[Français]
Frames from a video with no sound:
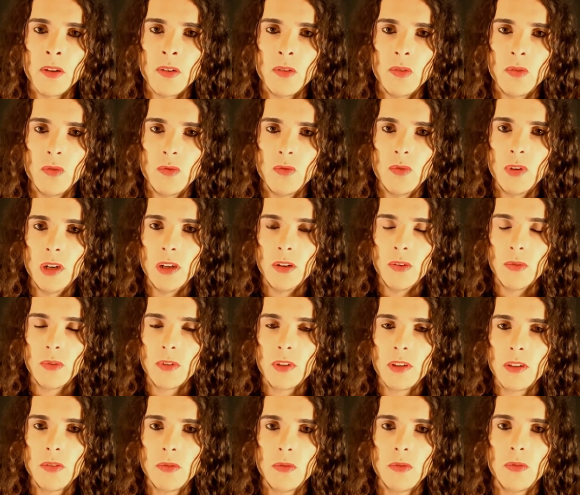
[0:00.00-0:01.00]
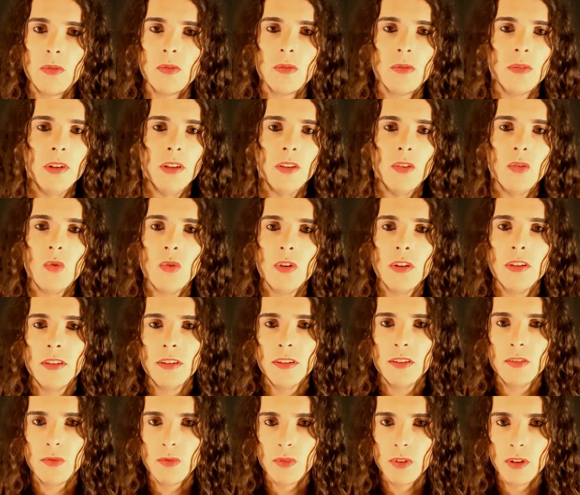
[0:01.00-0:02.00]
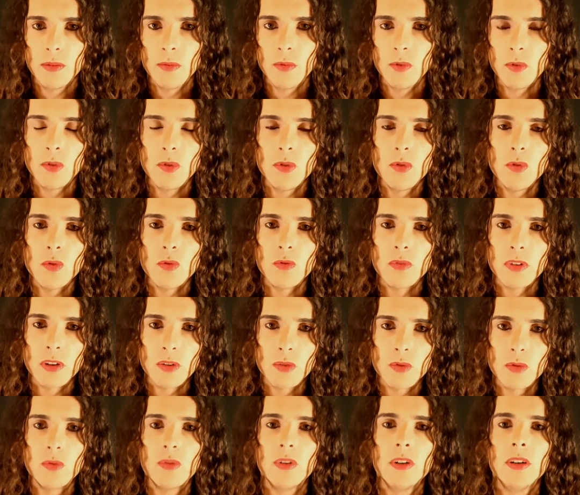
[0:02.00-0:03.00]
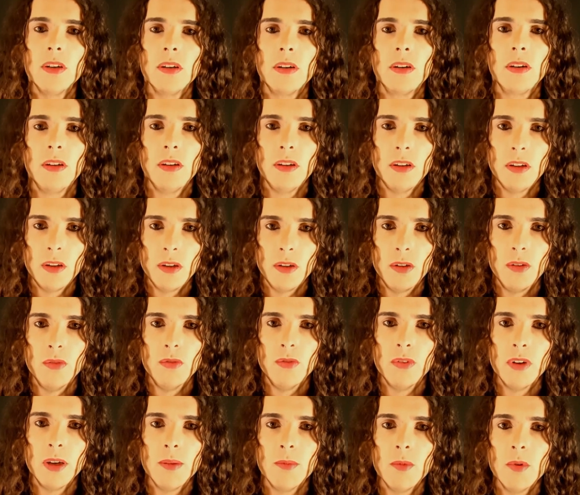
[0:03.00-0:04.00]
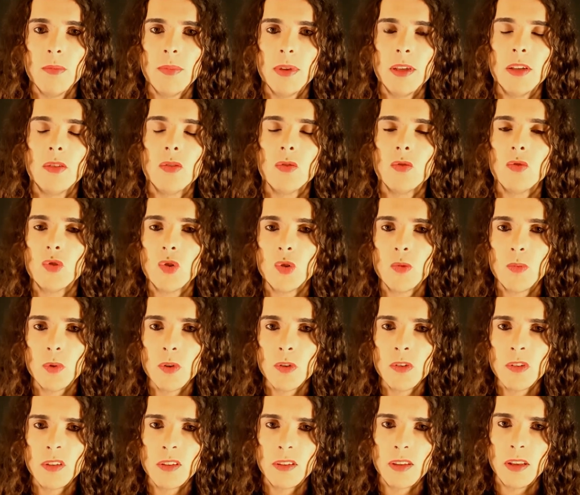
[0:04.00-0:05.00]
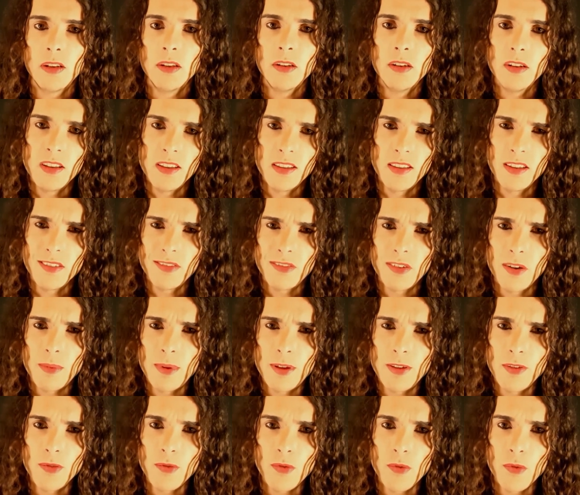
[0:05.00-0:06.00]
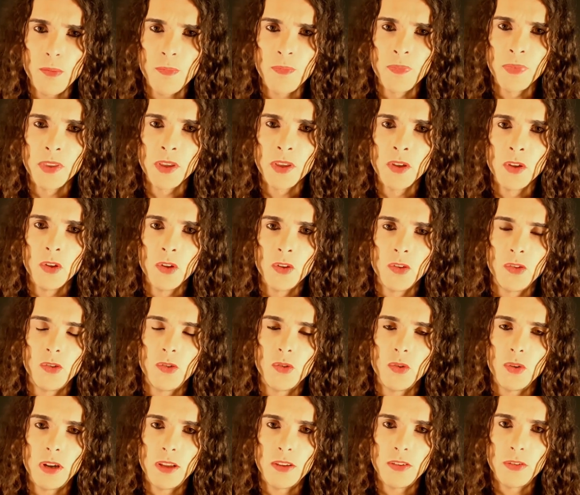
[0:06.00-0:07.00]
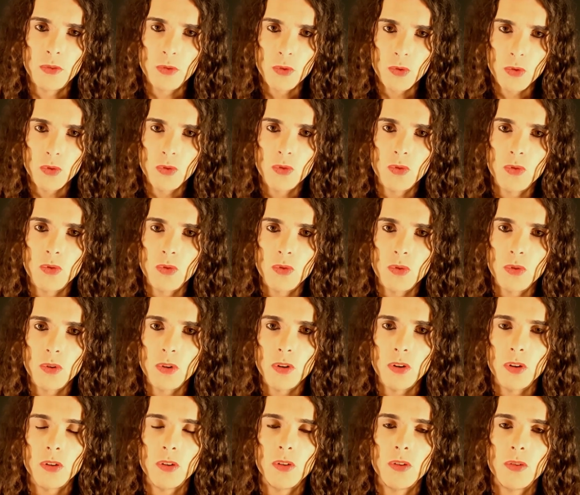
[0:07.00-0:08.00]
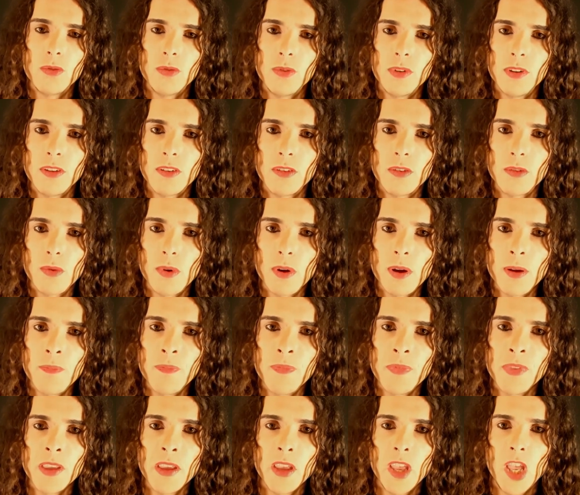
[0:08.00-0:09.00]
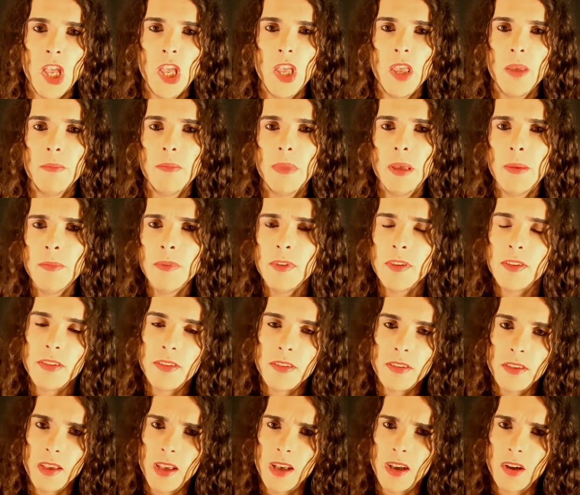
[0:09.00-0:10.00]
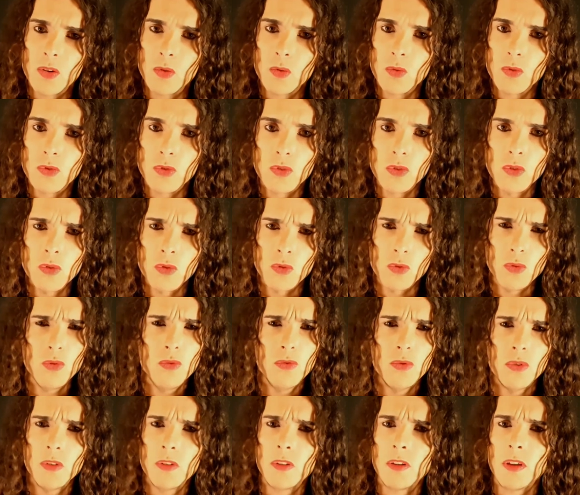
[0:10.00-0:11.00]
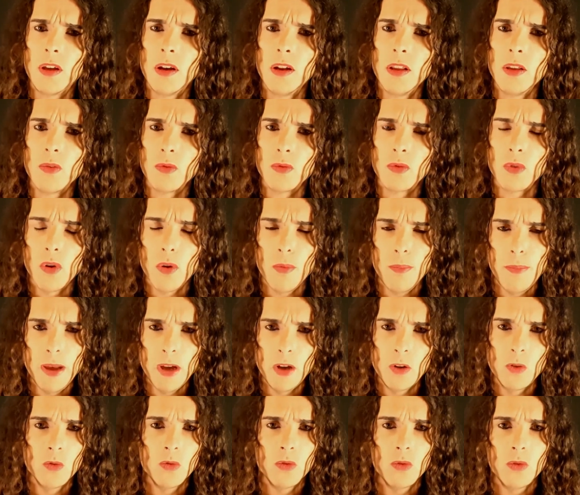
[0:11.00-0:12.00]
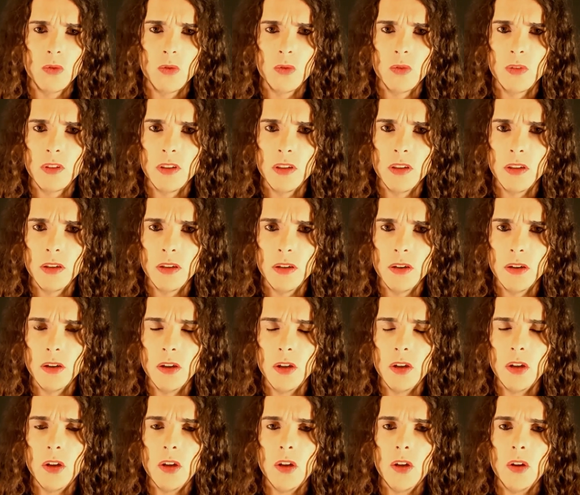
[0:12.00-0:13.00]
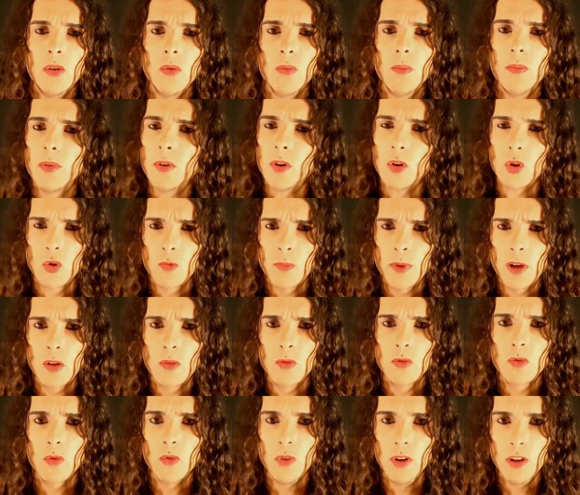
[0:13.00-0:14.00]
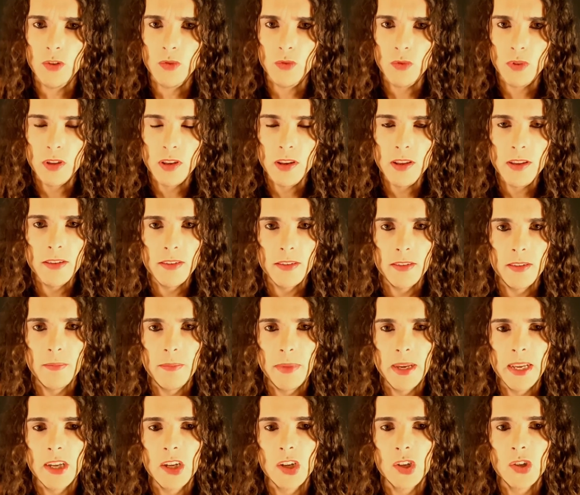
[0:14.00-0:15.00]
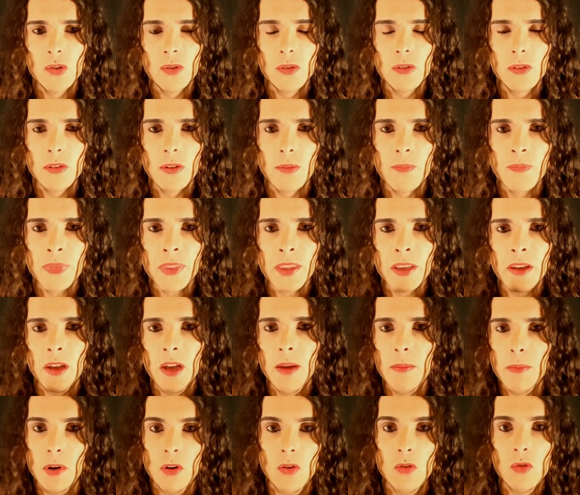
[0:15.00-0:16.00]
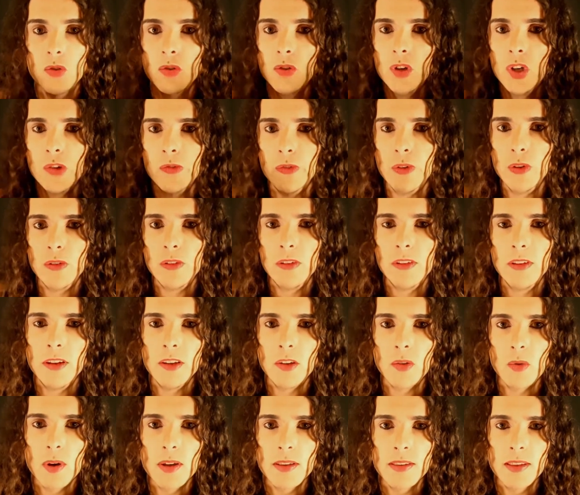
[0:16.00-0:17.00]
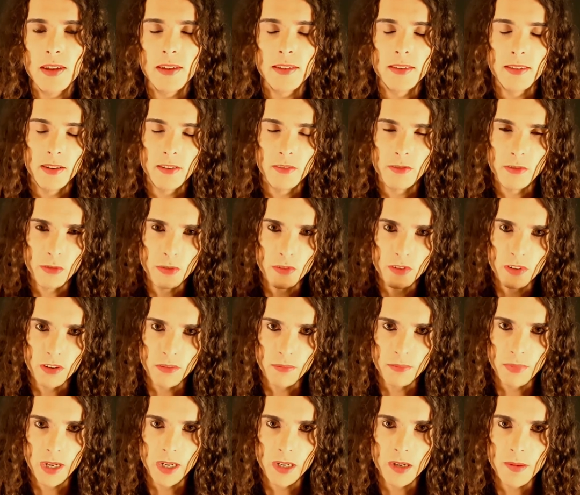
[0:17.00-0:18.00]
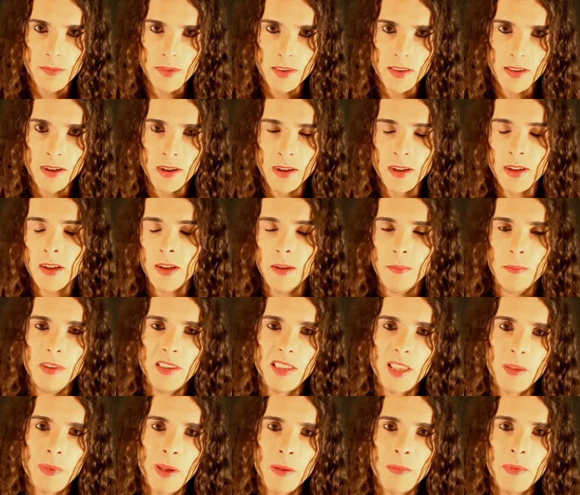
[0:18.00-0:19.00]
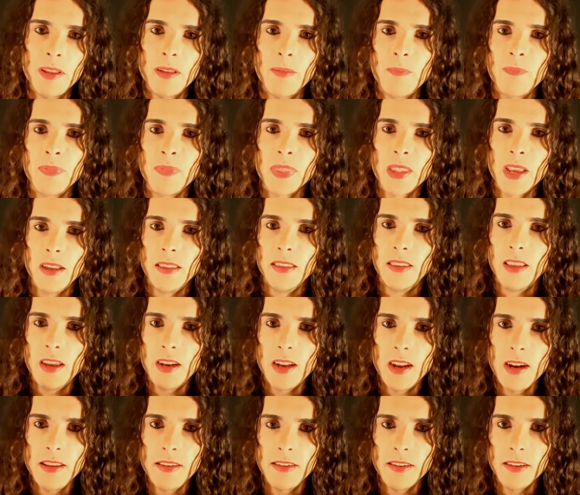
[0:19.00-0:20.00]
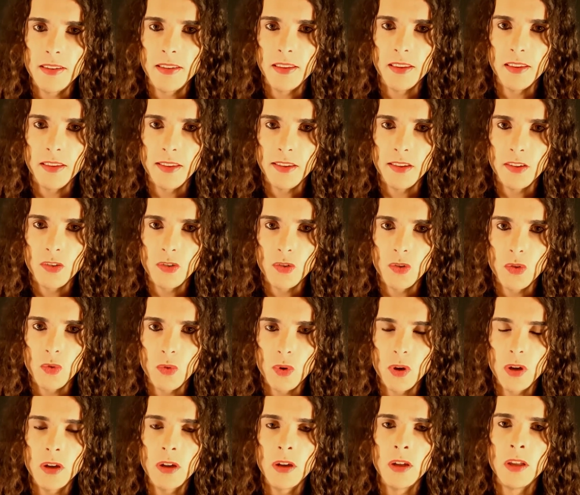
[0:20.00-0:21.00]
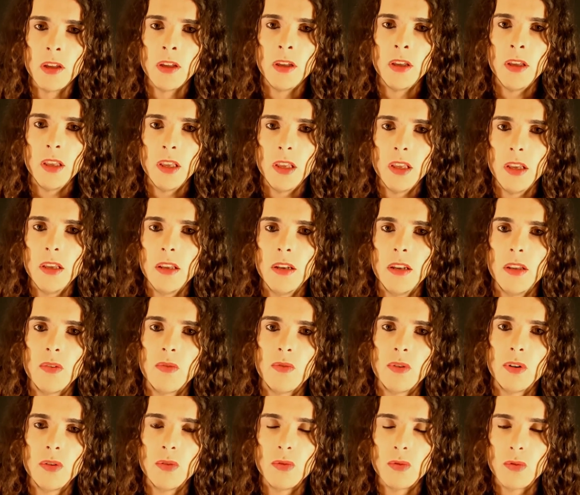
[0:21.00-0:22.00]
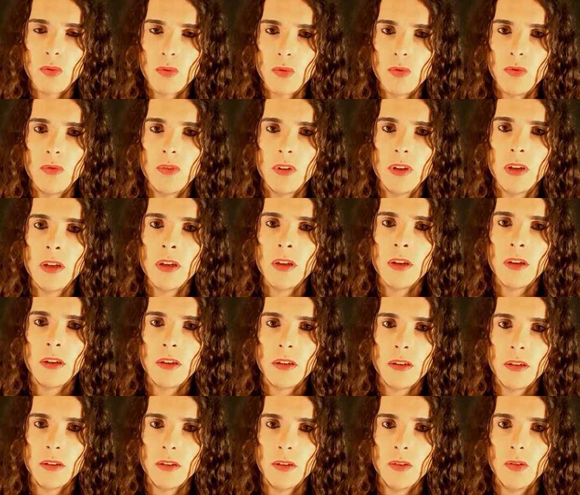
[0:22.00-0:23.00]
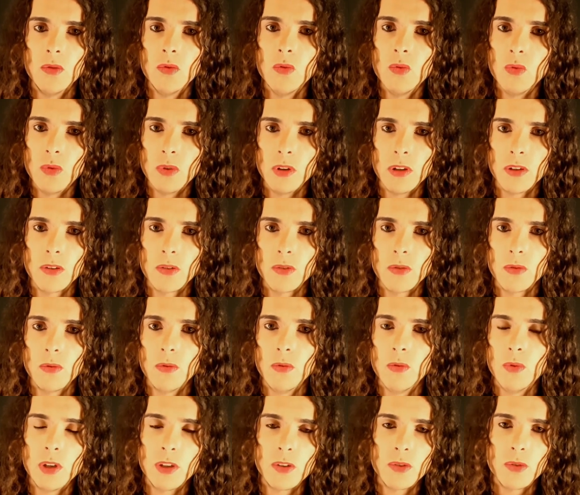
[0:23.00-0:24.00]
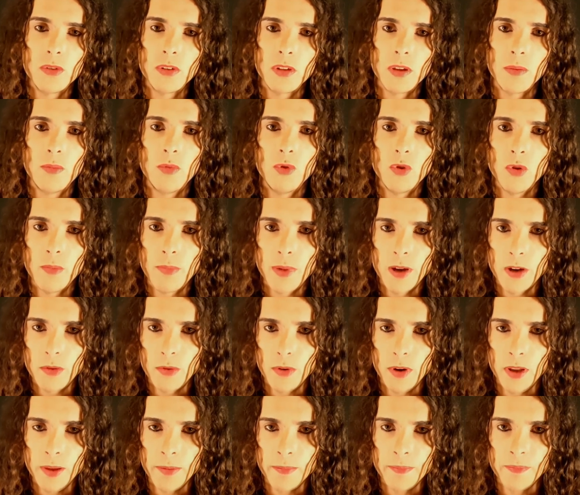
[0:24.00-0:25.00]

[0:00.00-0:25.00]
Donc voilà, donc ça ce sont les trois actes fondamentaux qu'on va couvrir euh, vraiment parce que je pense que ça donne des informations sur la structure d'une histoire et même si c'est inconscient, souvent ça l'est, on se rend pas compte que c'est, euh, on se rend pas compte qu'on les utilise, c'est pas quelque chose, ah bah aujourd'hui je vais utiliser les trois actes, ça ne fonctionne pas comme ça, mais ça permet d'analyser ces histoires et des fois de trouver où est-ce que, est que ça peut ne pas coller.